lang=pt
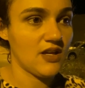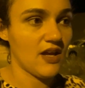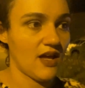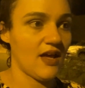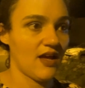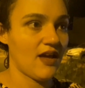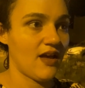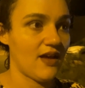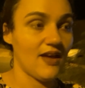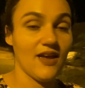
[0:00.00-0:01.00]

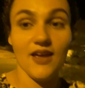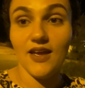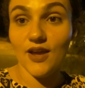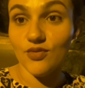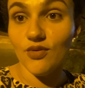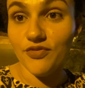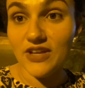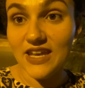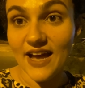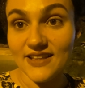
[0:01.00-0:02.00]
é, eu não vi
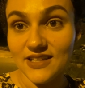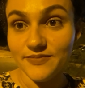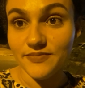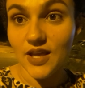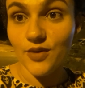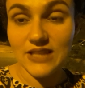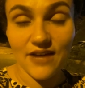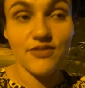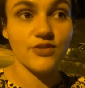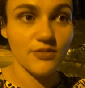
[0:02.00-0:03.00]
nada. Eu
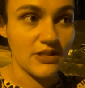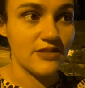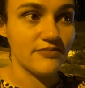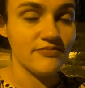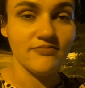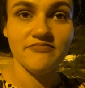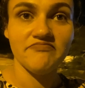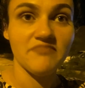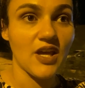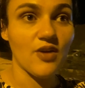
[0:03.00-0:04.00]
tava dormindo.
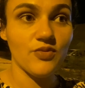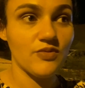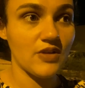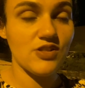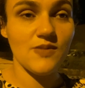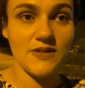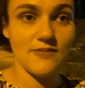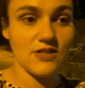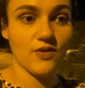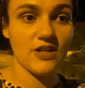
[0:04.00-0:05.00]
Eu, eu
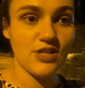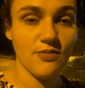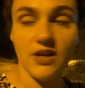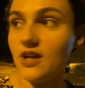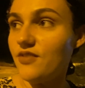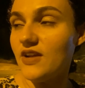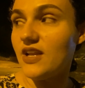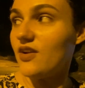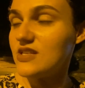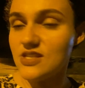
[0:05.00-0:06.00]
simplesmente acordei de manhã e falei,
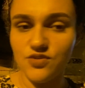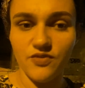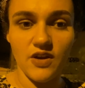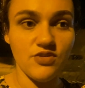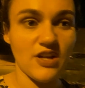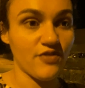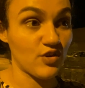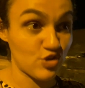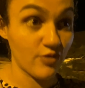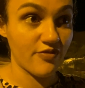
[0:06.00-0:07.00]
nossa, choveu? Já
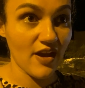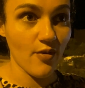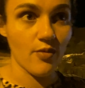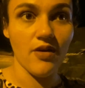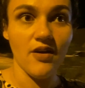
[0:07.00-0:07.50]
falou, choveu?